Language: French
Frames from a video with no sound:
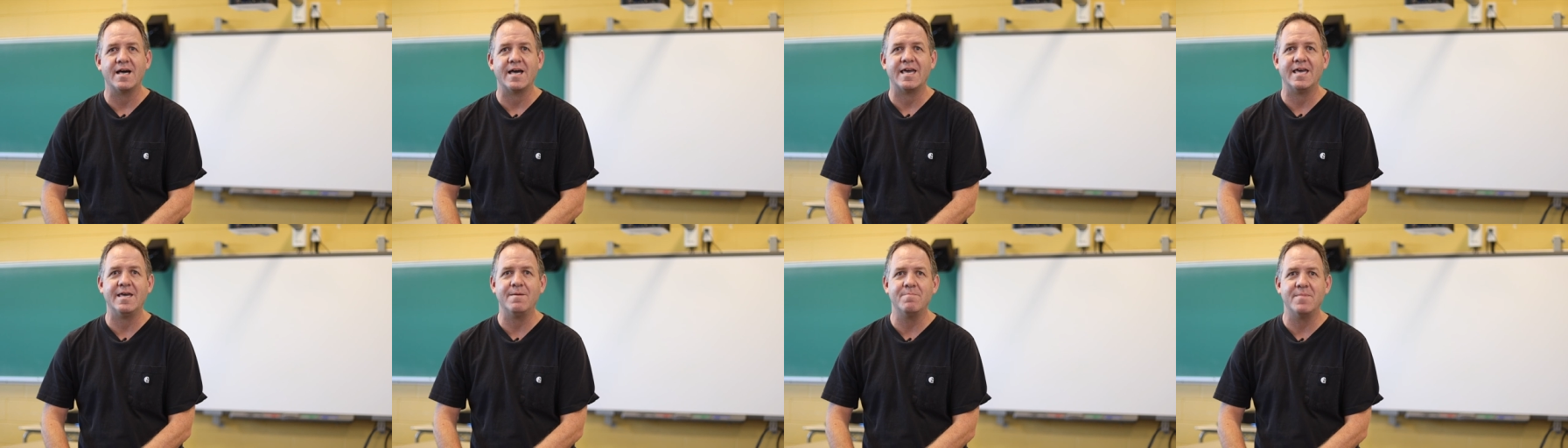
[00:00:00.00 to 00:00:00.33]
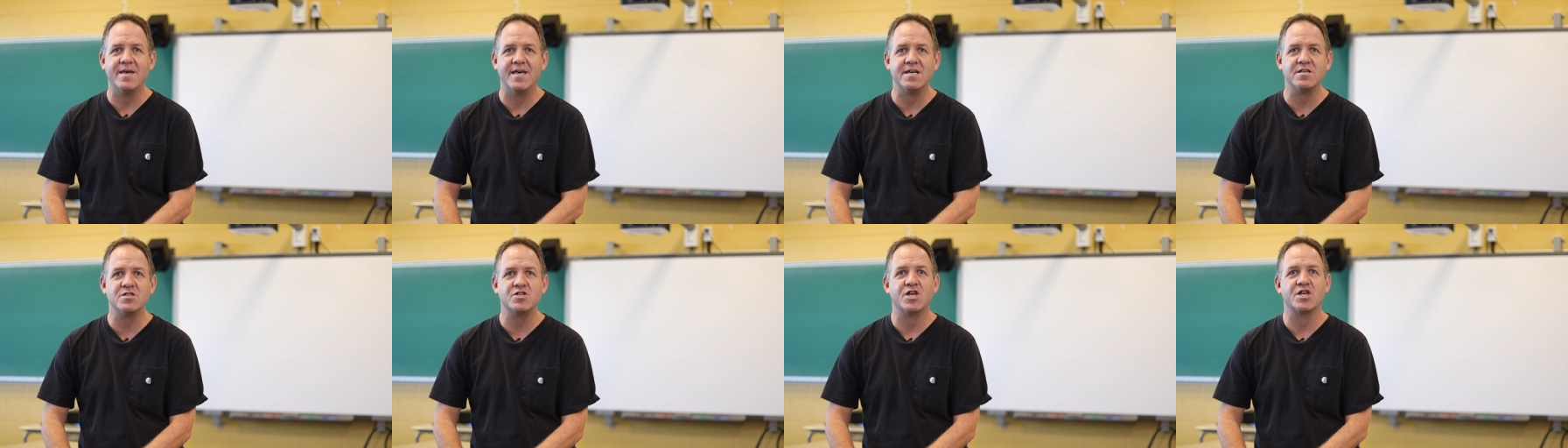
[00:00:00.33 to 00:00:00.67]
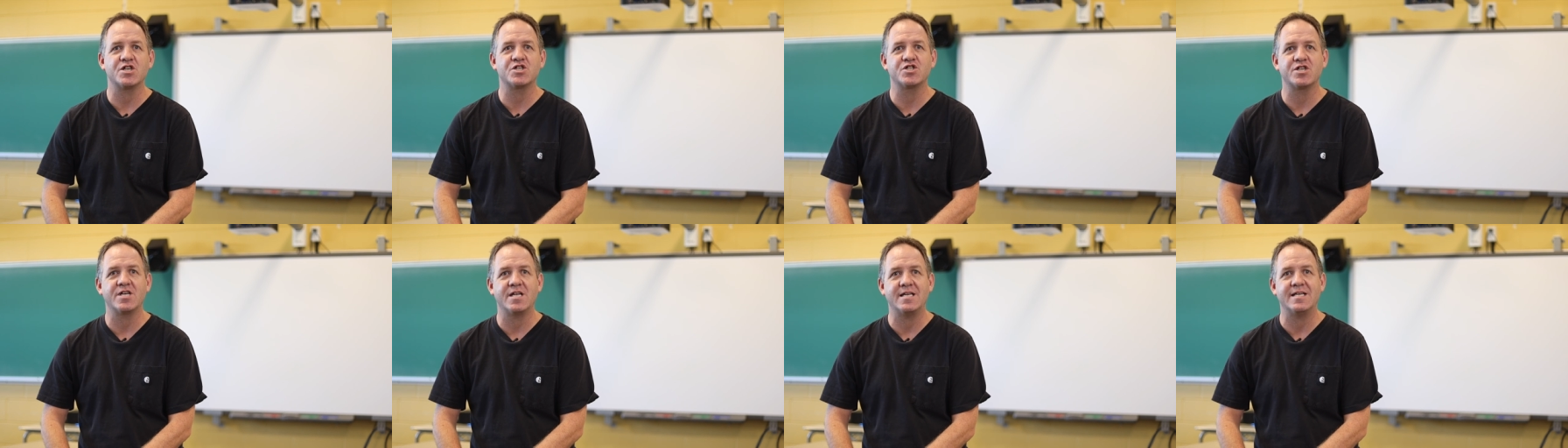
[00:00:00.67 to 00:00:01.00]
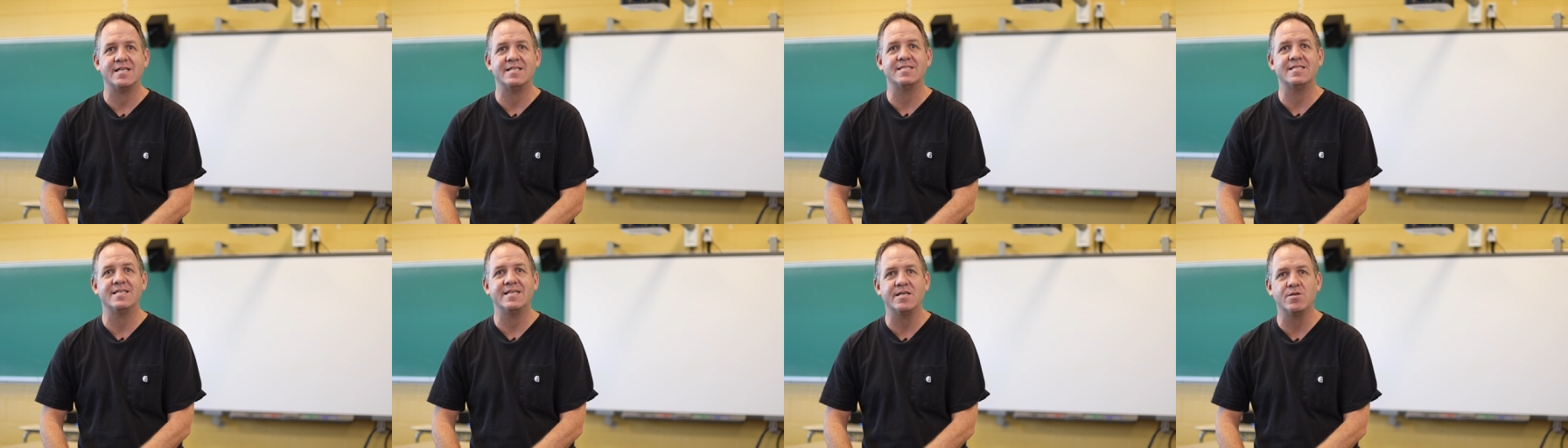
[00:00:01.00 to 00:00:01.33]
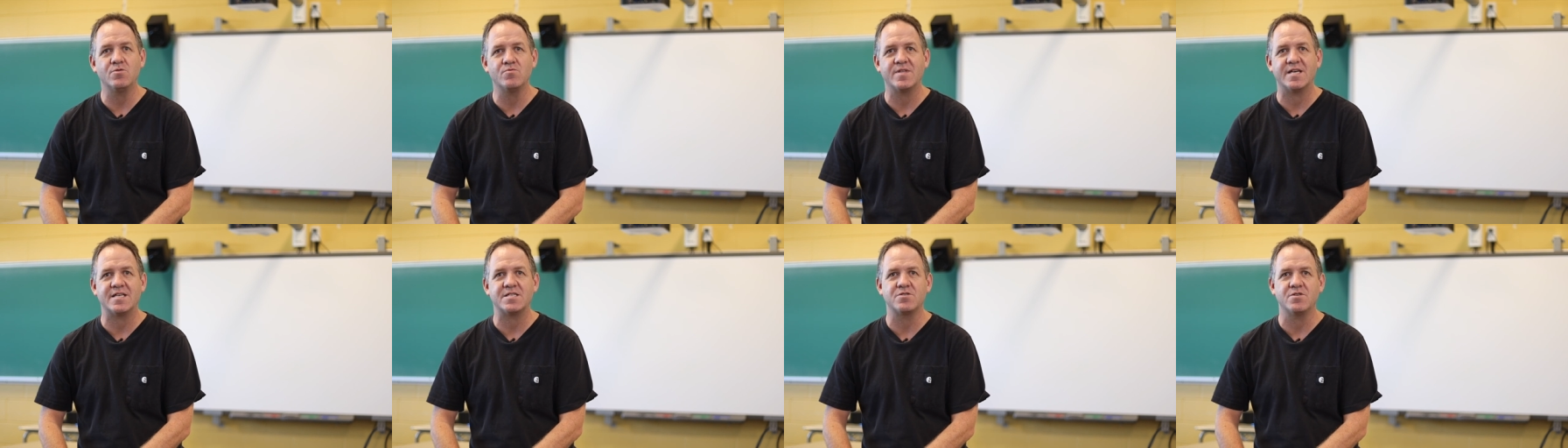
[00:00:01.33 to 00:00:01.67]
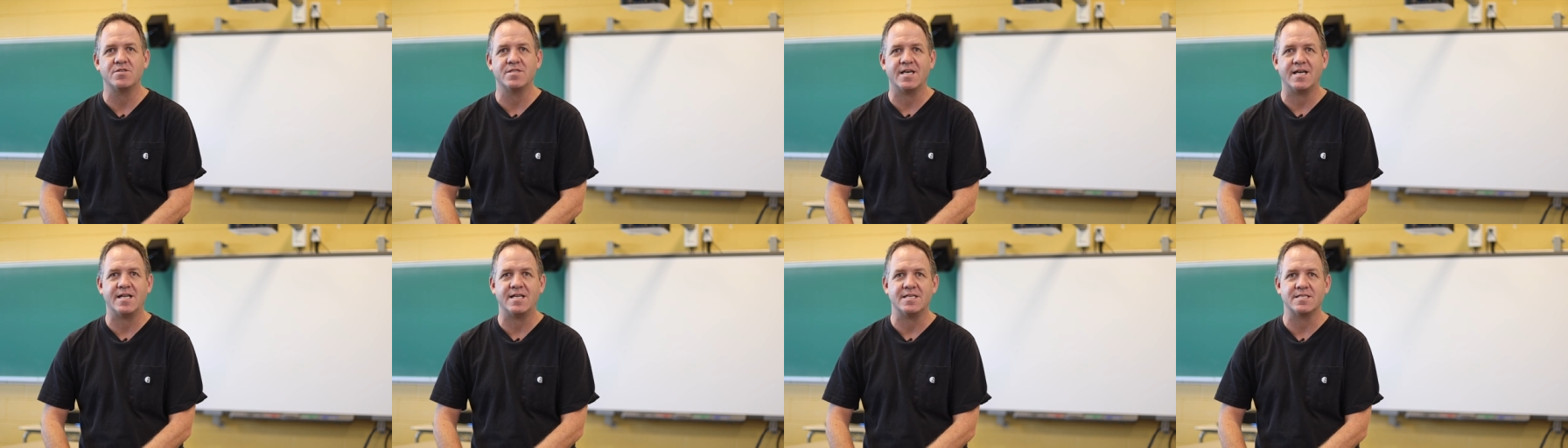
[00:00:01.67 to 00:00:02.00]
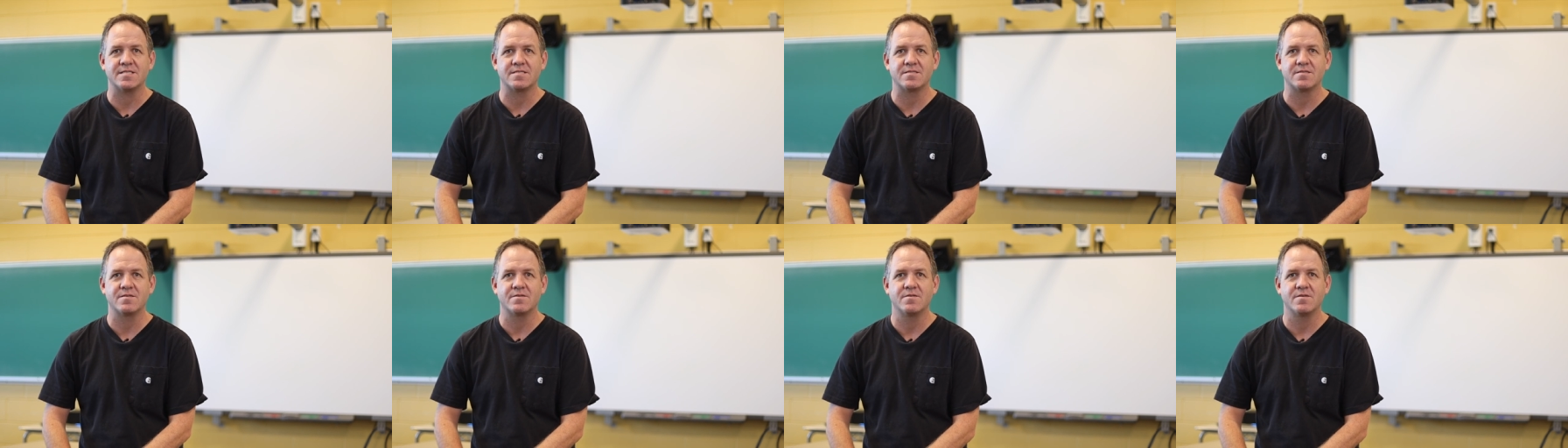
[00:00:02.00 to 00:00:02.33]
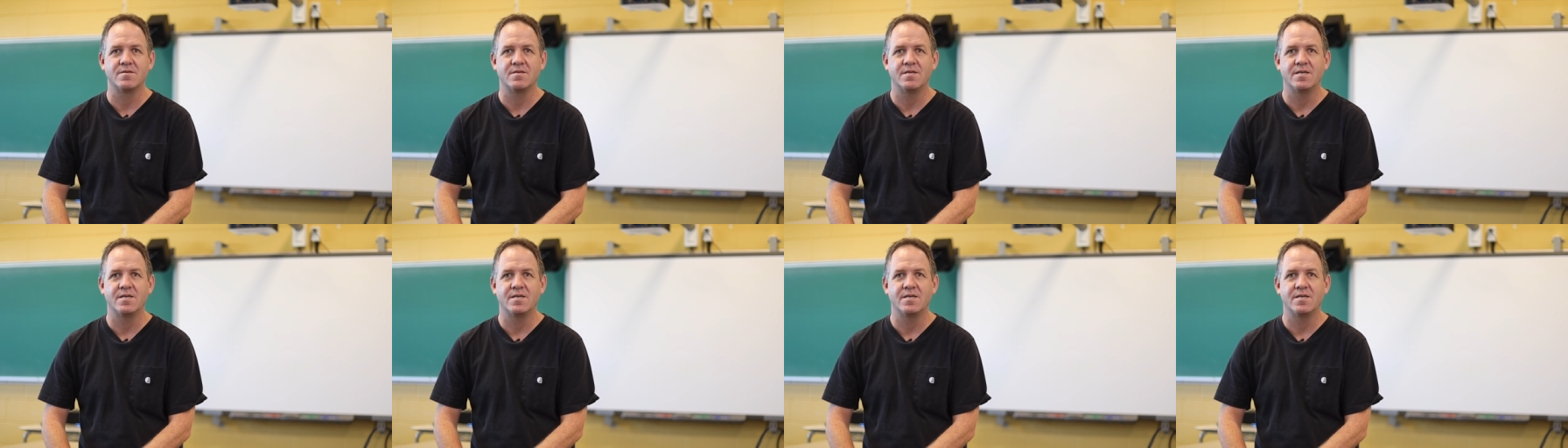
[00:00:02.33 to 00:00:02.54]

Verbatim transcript: émerge chez les néo-nationalistes.